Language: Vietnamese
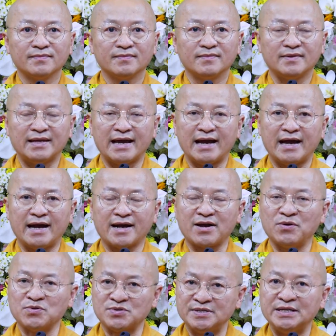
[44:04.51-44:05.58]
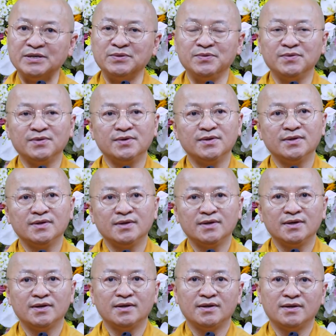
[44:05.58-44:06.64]
và cầu siêu
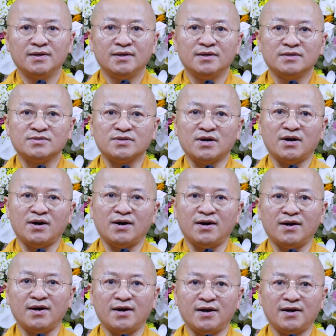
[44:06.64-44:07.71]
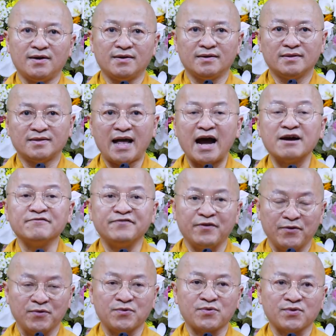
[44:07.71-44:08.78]
cho thân
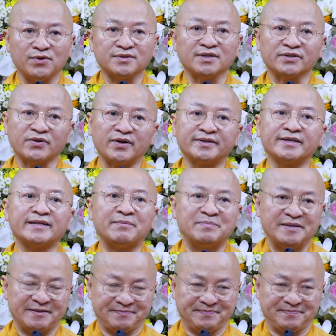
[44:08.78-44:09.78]
phụ của Thượng tọa Thích Tâm Đức,